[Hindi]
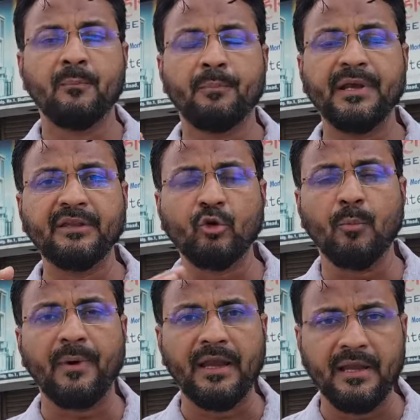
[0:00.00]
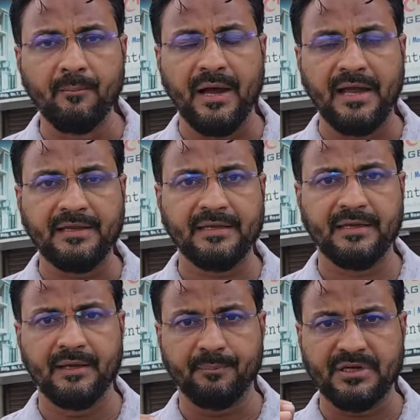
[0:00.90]
पीड़ित गोपाल ने मांग की
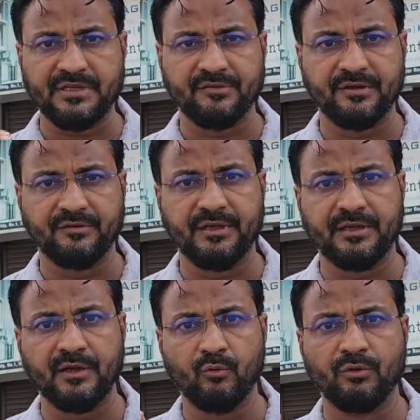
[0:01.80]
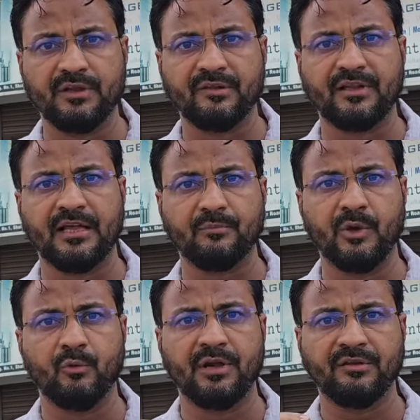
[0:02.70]
है प्रशासन से कि उनके साथ में
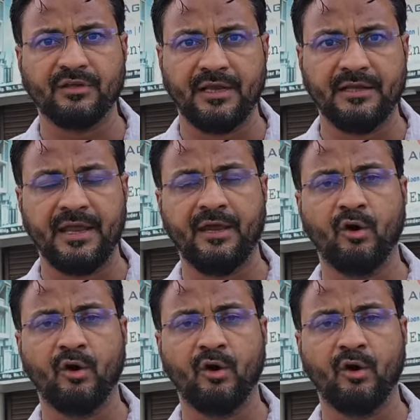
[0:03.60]
हुए इस अन्याय